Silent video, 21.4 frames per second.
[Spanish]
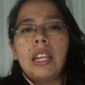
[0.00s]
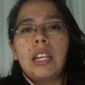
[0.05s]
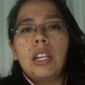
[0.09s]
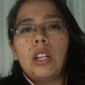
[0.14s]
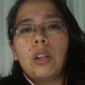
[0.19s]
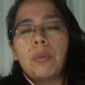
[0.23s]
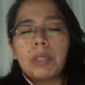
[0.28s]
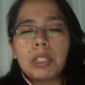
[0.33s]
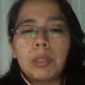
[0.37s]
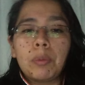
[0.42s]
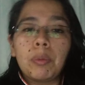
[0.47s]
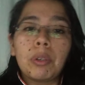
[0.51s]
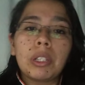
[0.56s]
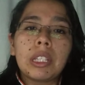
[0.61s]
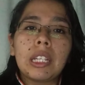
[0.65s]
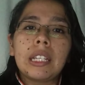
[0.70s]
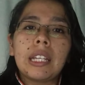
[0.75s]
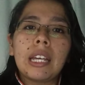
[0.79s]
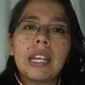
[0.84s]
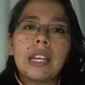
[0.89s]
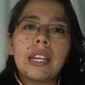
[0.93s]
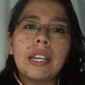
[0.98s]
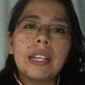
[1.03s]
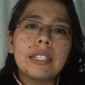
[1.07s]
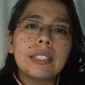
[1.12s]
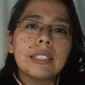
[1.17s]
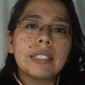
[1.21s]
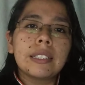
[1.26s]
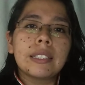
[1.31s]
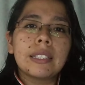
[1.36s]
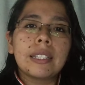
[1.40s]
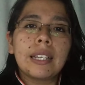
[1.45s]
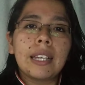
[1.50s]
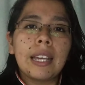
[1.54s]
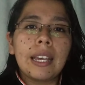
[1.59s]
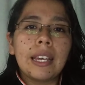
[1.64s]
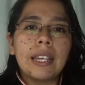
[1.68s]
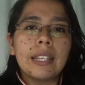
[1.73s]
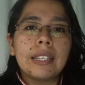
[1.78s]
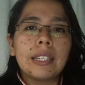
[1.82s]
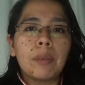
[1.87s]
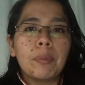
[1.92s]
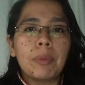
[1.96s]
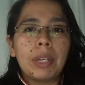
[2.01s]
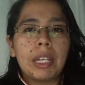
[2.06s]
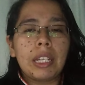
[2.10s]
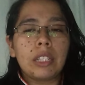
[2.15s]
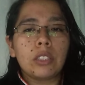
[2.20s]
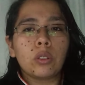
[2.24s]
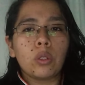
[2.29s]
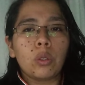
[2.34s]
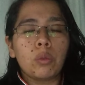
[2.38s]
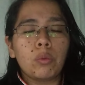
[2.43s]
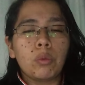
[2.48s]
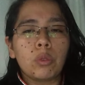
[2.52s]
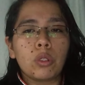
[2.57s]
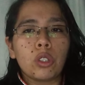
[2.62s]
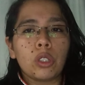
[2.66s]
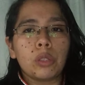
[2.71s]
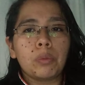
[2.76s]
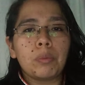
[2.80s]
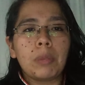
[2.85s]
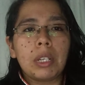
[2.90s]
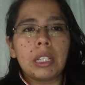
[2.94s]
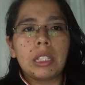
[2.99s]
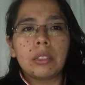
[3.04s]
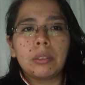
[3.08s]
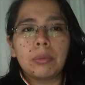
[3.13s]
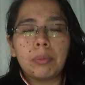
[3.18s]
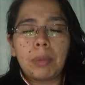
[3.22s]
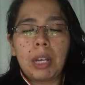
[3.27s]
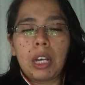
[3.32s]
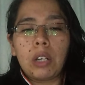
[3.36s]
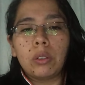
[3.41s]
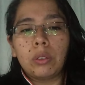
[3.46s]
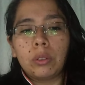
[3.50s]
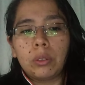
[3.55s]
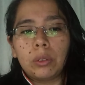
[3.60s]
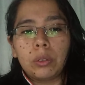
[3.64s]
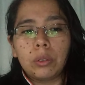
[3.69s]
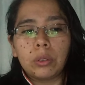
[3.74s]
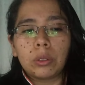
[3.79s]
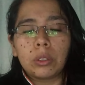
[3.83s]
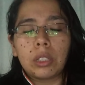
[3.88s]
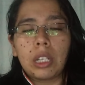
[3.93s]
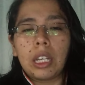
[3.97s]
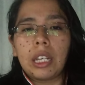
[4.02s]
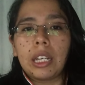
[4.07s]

Y lo más importante es que también son muchos más bajos